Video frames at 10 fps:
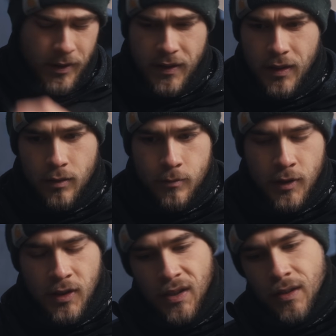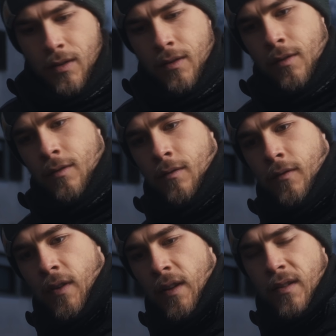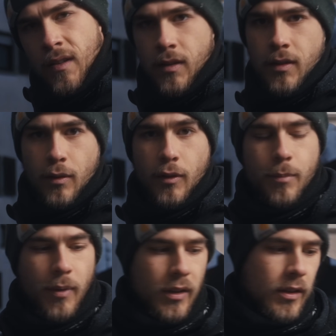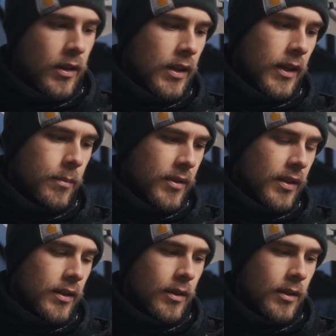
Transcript: jetzt hier um den Rand so Fensterdichtungsband geklebt,